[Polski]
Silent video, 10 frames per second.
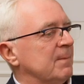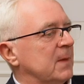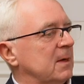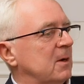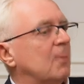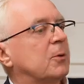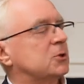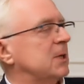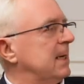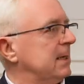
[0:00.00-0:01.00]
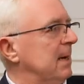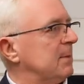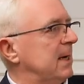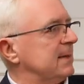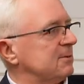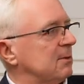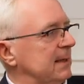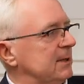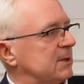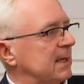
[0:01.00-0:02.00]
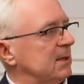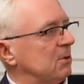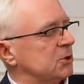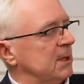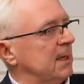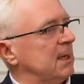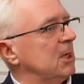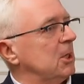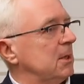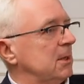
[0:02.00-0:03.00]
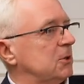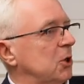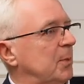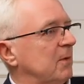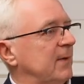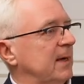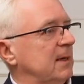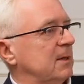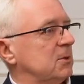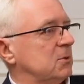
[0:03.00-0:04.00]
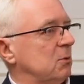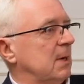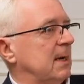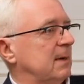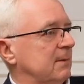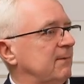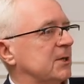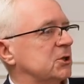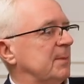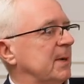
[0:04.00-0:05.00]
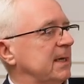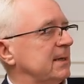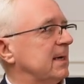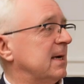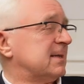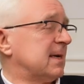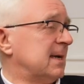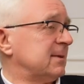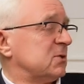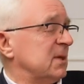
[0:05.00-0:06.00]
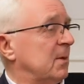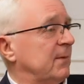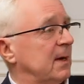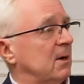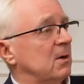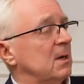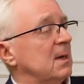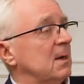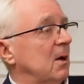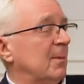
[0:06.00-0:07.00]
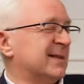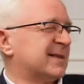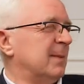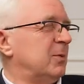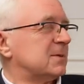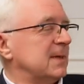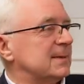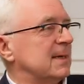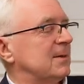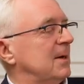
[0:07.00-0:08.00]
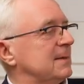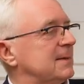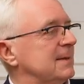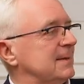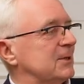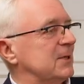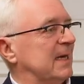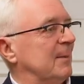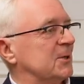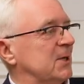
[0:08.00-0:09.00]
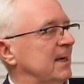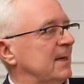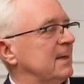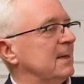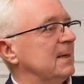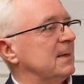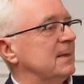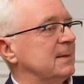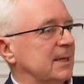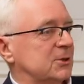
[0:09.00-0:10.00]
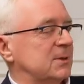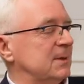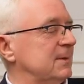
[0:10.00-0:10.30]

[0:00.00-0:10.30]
e, oprócz energii MKS-u Kalisz takiej drużyny e, topowej, która walczy na parkietach ekstraklasy. Już nie mówię o, o męskiej plus lidze. To jest e, też takie marzenie. Też